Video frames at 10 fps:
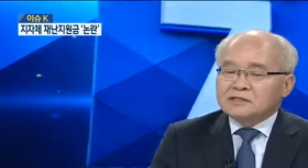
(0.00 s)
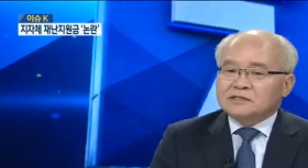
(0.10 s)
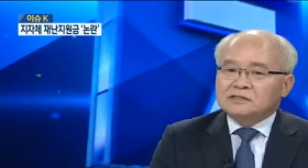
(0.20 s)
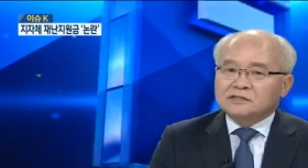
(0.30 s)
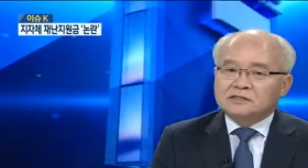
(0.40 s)

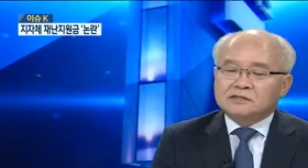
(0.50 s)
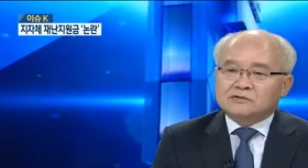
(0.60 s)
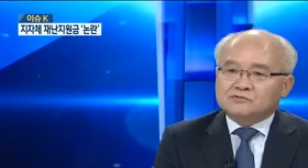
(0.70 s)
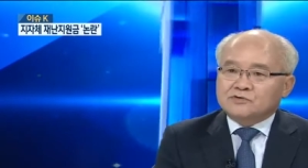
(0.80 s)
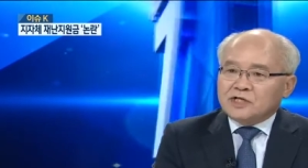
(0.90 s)

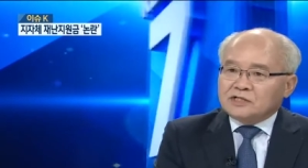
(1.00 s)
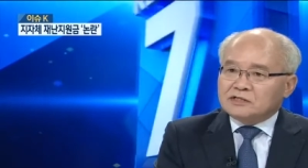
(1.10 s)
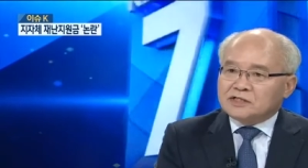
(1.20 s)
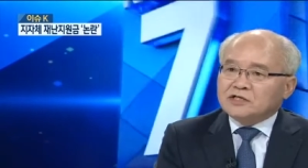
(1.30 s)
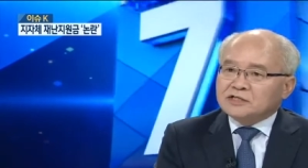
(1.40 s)
그 군에
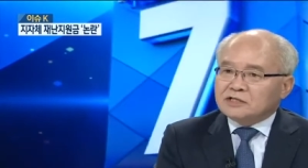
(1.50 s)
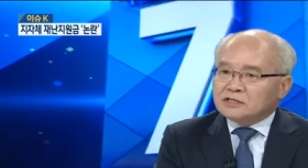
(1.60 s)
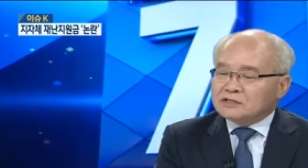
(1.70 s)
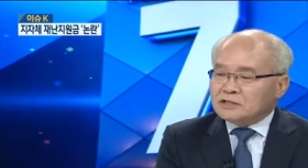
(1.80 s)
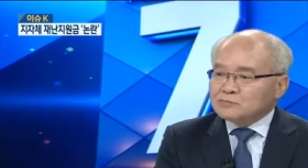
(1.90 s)
있는
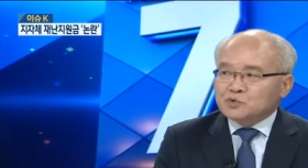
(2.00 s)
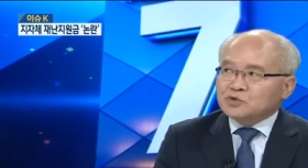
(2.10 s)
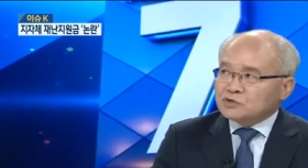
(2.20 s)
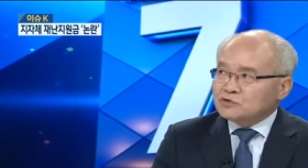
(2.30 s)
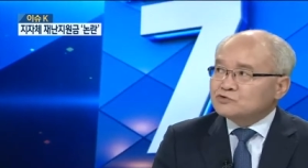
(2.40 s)
경제력이 전부
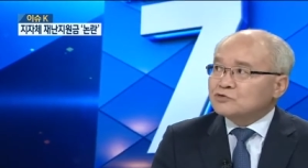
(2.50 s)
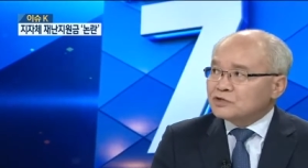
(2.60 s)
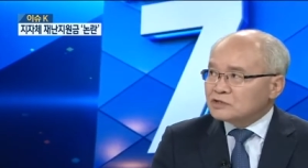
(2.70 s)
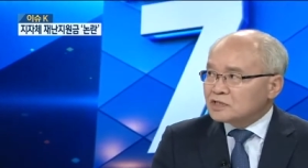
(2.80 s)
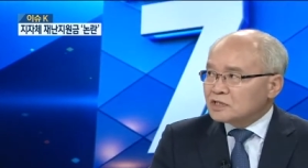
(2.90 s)
도시로
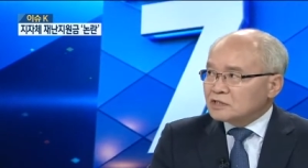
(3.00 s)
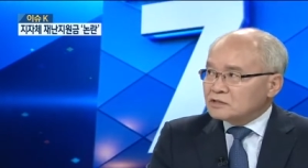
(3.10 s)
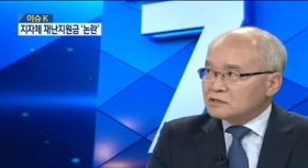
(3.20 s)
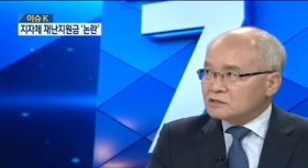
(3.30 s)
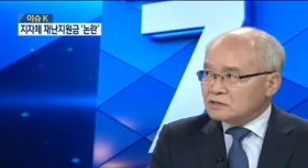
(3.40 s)
유출되는
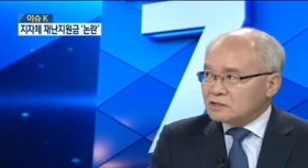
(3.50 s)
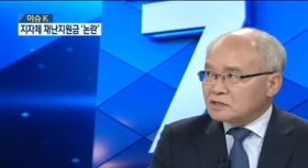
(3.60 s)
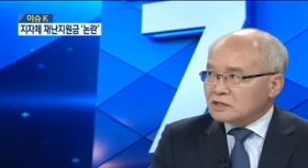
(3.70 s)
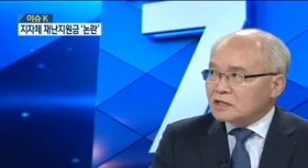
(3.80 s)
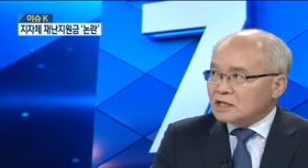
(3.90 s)
그 예. 그런
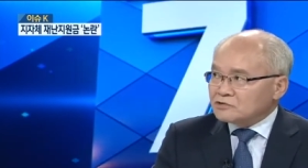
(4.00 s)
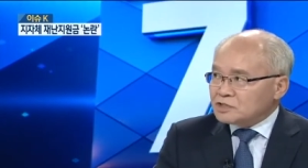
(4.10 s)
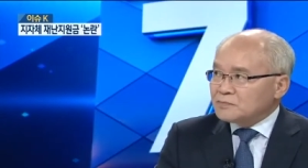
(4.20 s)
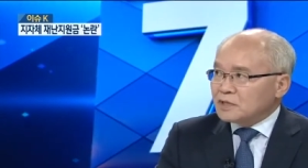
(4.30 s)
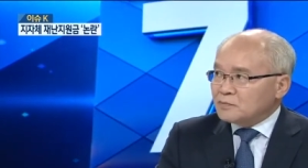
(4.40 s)
경향을 아주
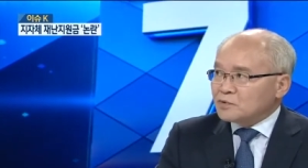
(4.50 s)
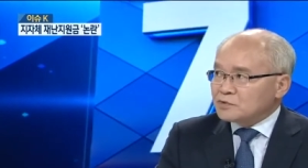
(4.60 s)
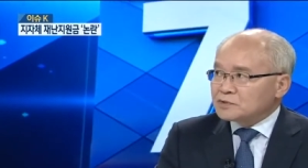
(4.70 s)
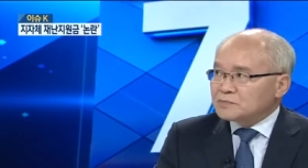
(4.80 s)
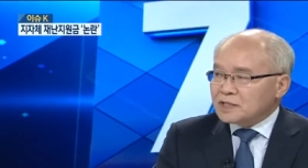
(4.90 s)
심하게 보이고
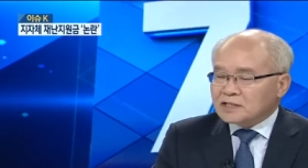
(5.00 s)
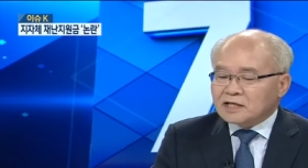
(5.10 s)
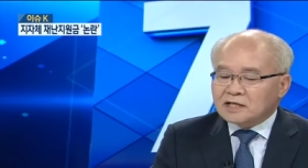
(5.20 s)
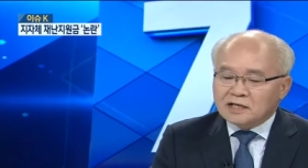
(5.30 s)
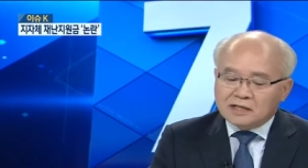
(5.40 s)
있습니다.
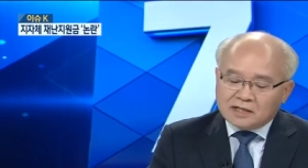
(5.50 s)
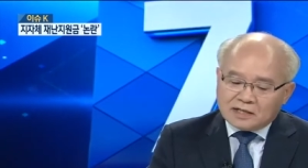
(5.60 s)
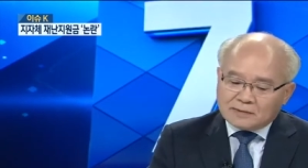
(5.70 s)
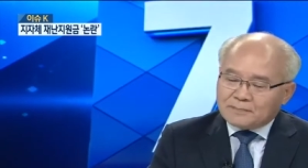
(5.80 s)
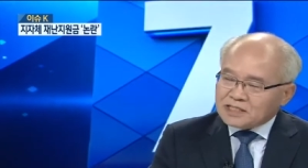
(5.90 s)
대개 음.
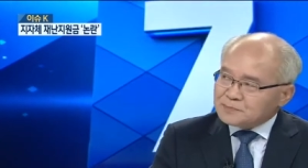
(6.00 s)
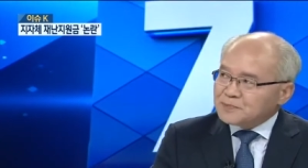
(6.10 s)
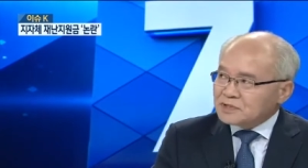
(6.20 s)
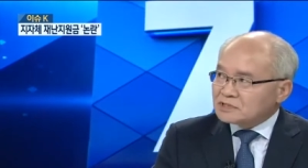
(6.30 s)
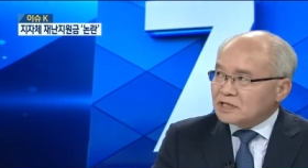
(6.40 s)
한 팔십
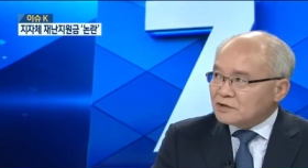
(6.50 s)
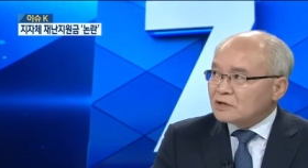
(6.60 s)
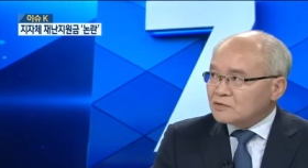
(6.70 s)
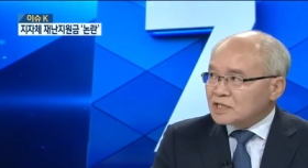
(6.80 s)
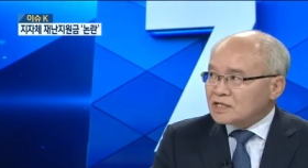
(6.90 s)
퍼센트
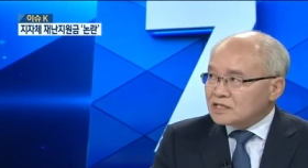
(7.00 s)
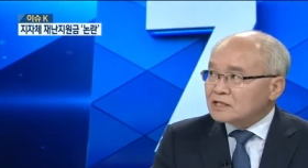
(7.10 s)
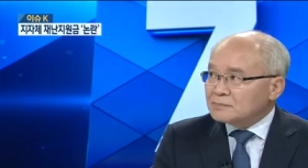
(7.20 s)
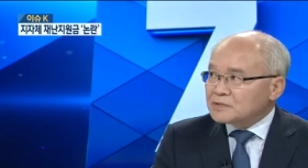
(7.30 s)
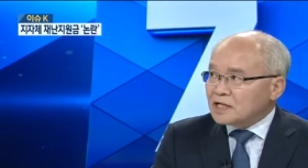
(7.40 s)
내외라고 이렇게
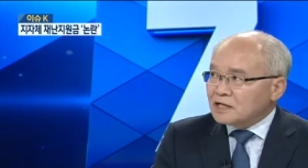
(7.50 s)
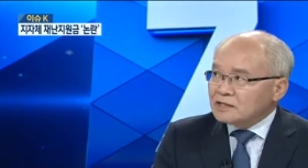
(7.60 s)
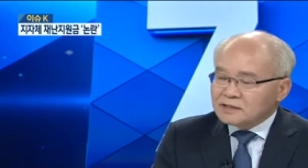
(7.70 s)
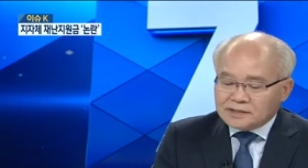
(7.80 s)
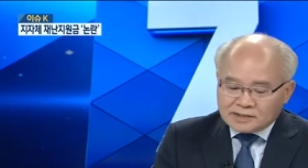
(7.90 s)
얘기를 합니다.
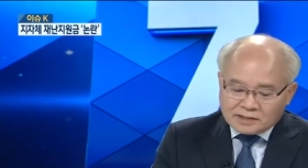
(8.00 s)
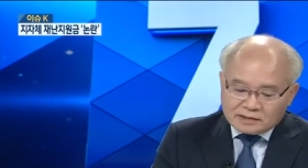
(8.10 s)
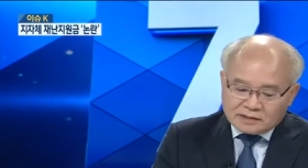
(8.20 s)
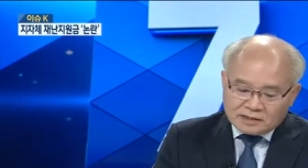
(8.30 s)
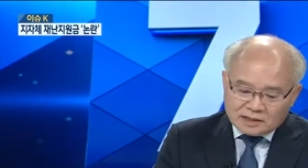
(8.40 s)
예.
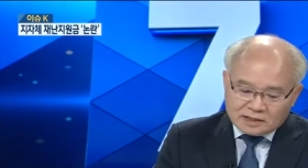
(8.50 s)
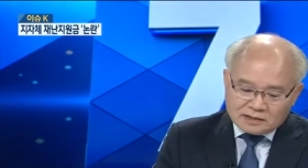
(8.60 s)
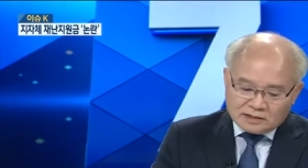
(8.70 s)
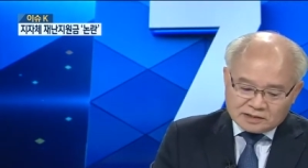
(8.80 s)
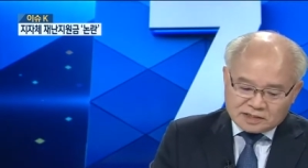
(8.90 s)
그런데
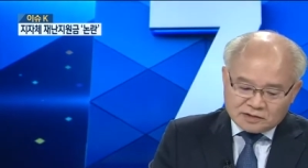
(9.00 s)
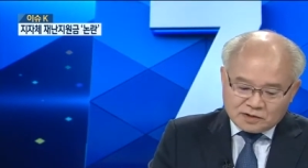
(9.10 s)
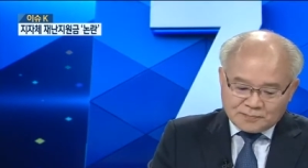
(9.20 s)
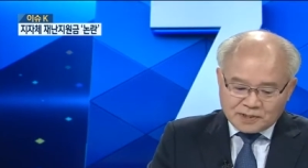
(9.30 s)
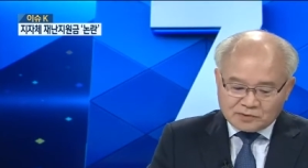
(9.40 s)
이런
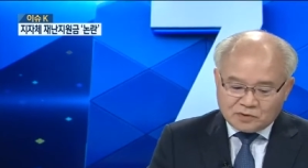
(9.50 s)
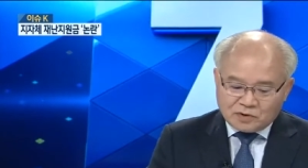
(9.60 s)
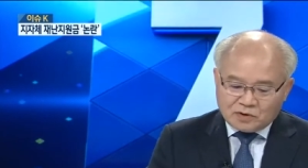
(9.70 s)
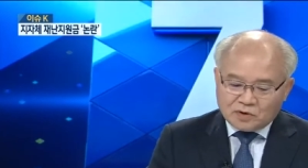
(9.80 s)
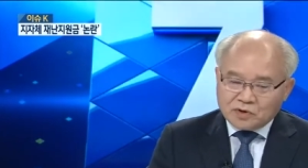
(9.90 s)

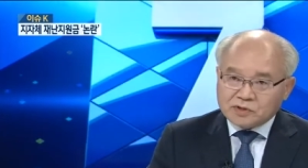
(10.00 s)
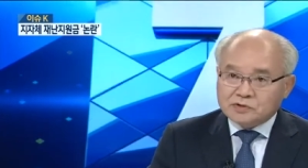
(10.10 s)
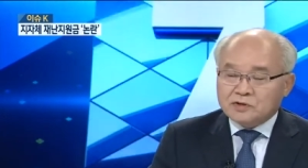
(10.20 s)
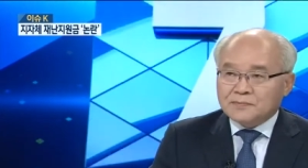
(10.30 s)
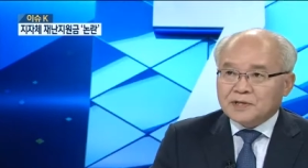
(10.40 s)
지역화폐도
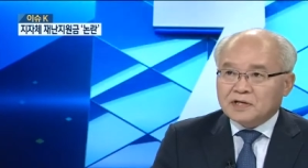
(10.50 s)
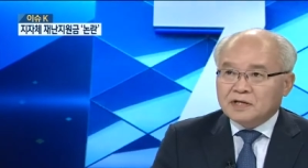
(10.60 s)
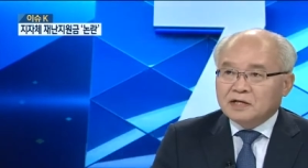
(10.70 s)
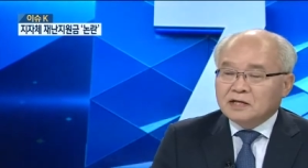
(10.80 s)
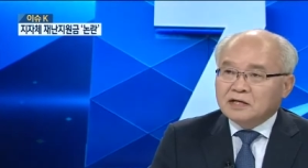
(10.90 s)

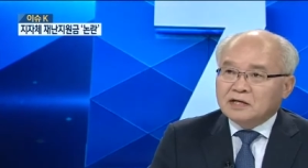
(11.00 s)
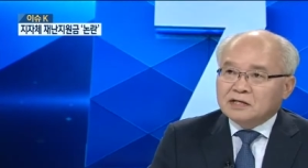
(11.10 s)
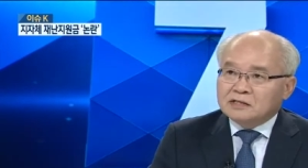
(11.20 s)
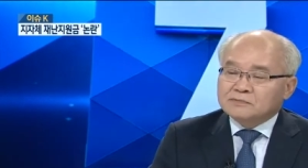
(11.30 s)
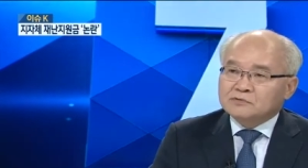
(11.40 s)
지역화폐가
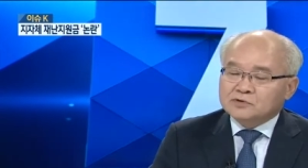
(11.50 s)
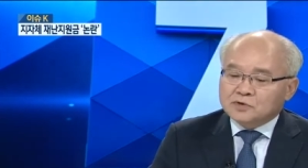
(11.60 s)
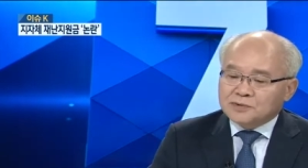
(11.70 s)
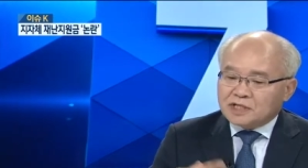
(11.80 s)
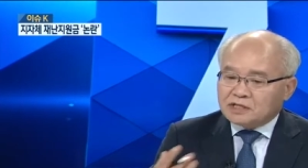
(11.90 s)
물론
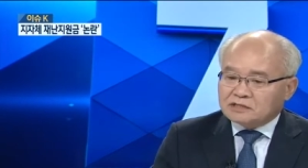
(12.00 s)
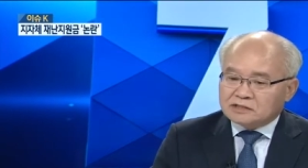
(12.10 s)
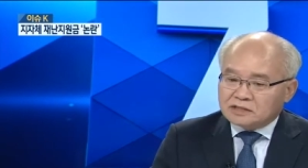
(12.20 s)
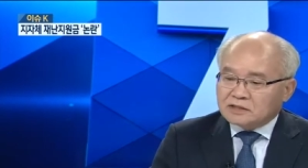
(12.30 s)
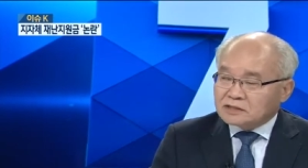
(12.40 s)
소비자의 어떤
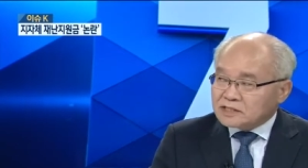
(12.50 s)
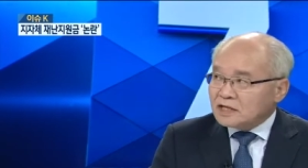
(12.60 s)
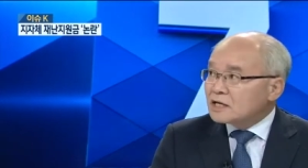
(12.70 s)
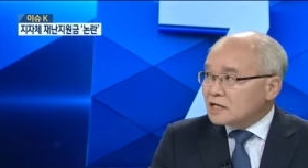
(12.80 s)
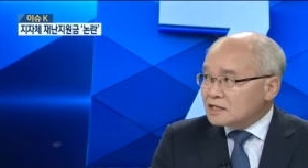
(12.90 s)
선택을
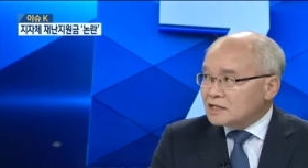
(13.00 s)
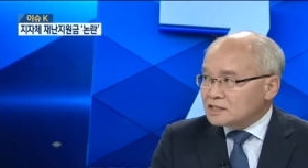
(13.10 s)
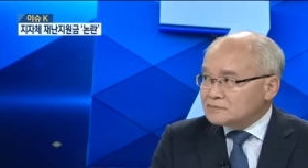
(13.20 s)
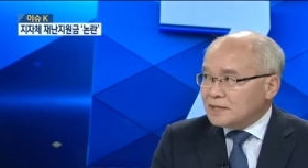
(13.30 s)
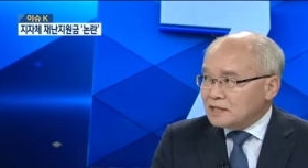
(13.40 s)
제약하긴
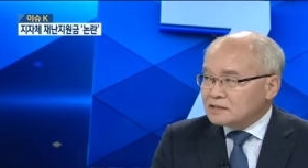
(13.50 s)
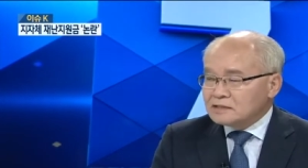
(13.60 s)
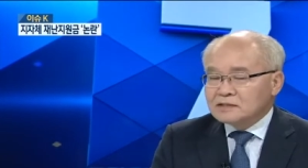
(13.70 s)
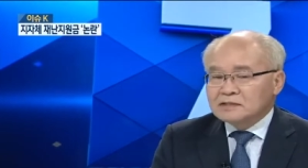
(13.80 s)
하지만